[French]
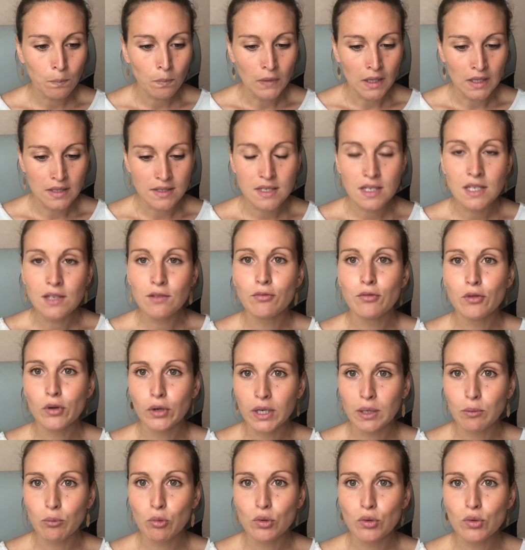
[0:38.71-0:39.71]
ce qui
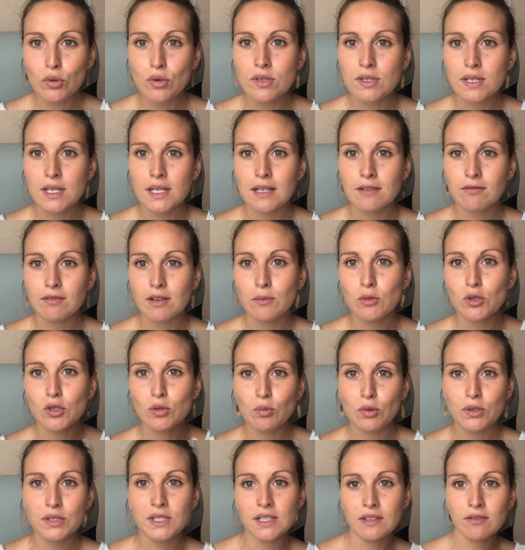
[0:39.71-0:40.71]
fleurit beaucoup, c'est les fameuses
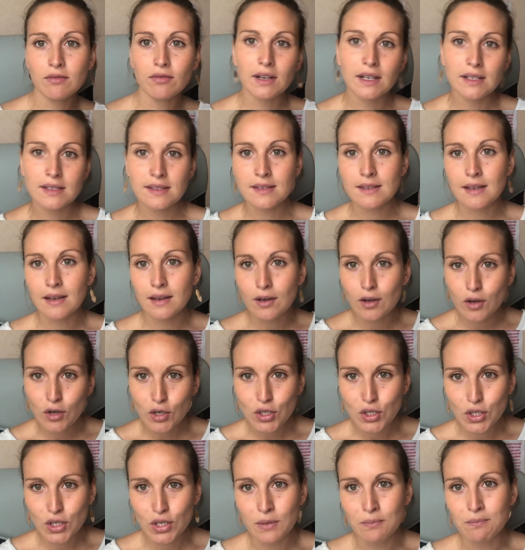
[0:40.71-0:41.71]
petites phrases
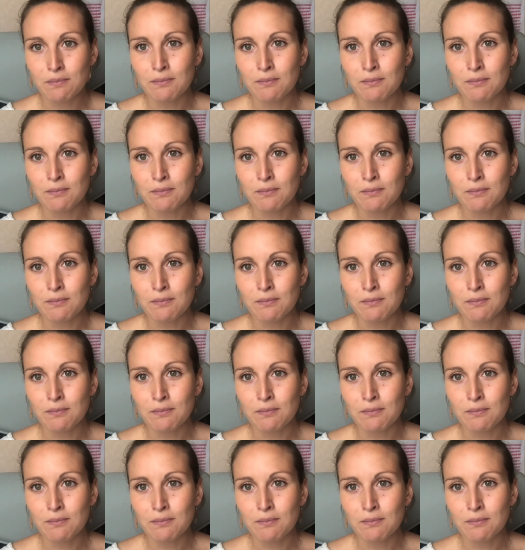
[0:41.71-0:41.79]
d'accroche.